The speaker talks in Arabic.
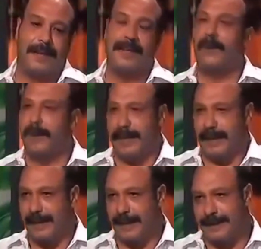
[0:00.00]
انا هقول
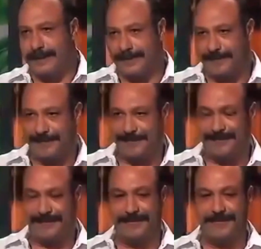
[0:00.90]
لك على حاجه اه
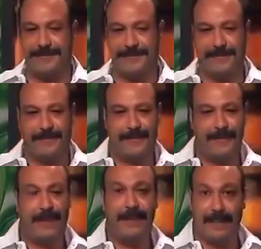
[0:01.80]
اتفضل
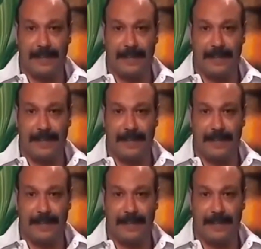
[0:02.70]
احنا